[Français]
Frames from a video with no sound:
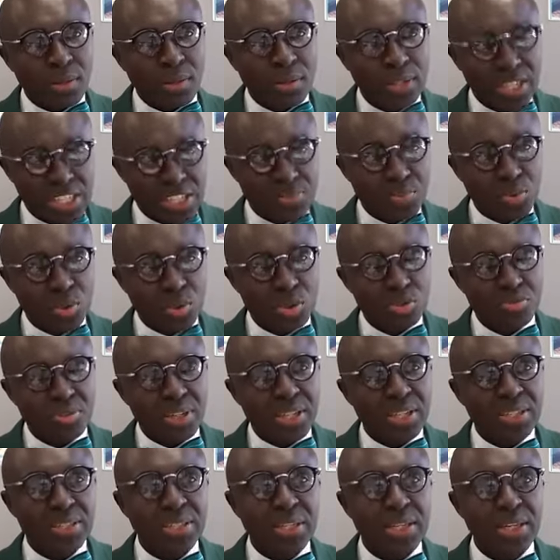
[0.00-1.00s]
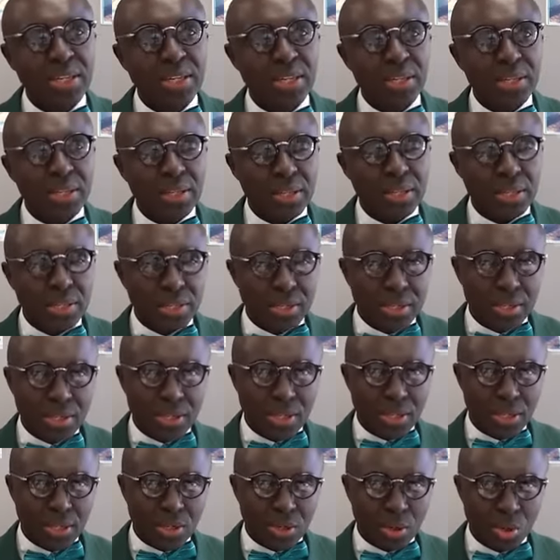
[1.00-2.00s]
l'Esprit de vérité,
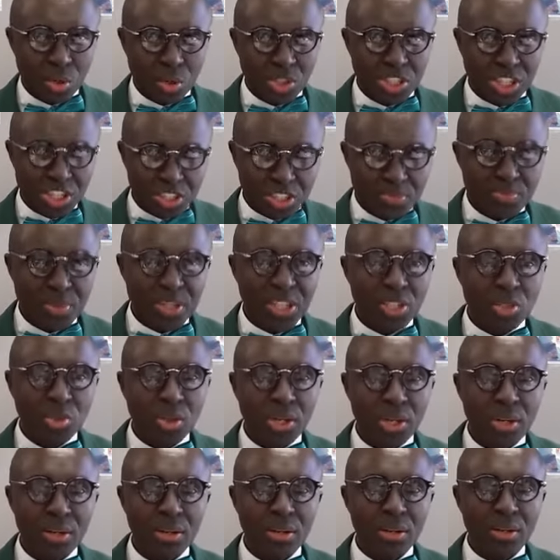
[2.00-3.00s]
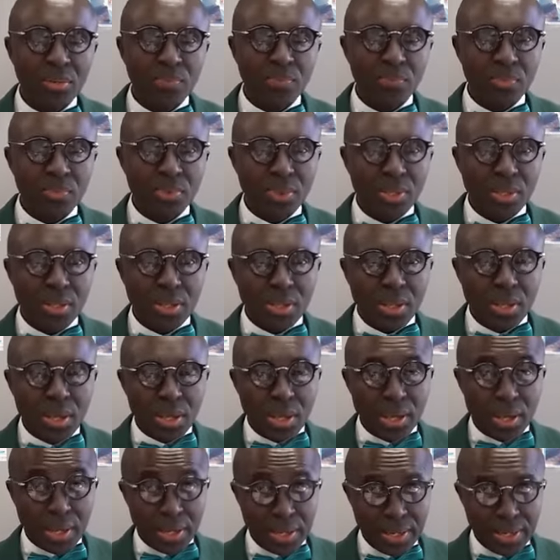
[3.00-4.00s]
le chef spirituel
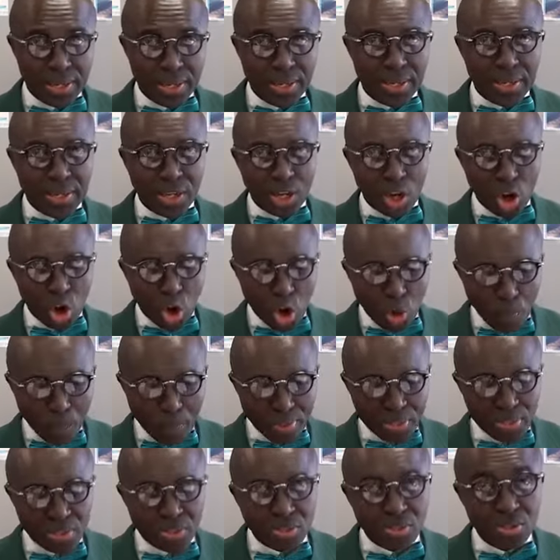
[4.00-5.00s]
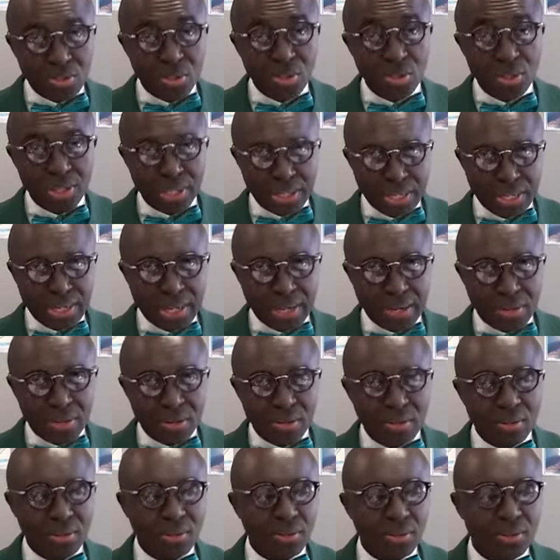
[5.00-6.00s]
et représentant
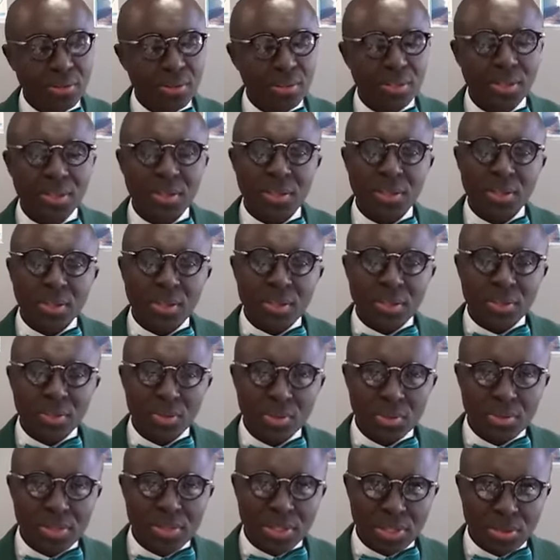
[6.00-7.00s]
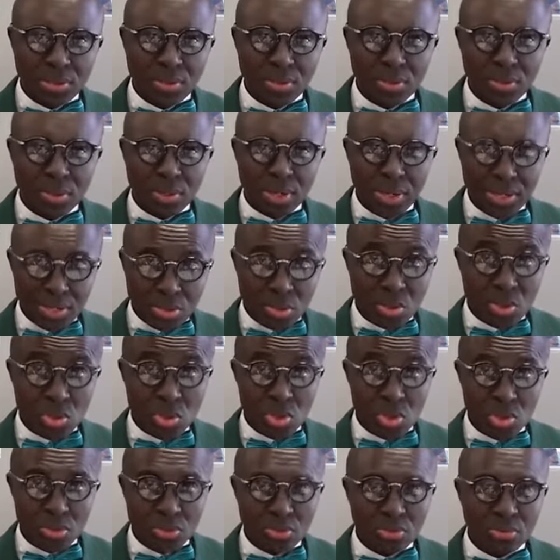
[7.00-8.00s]
légal de cette euh,
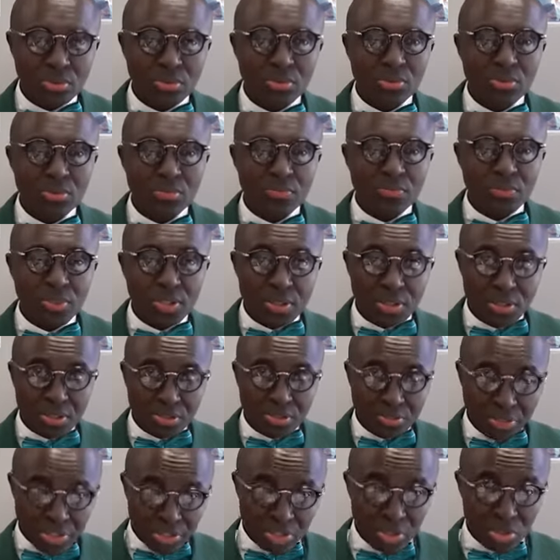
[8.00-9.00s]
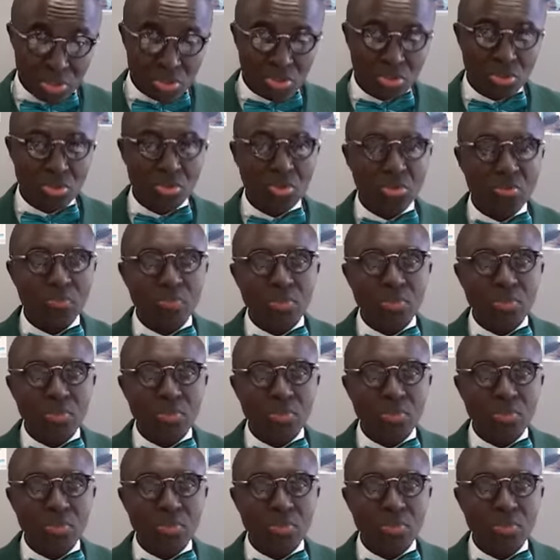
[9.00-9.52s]
institution venue de cieux,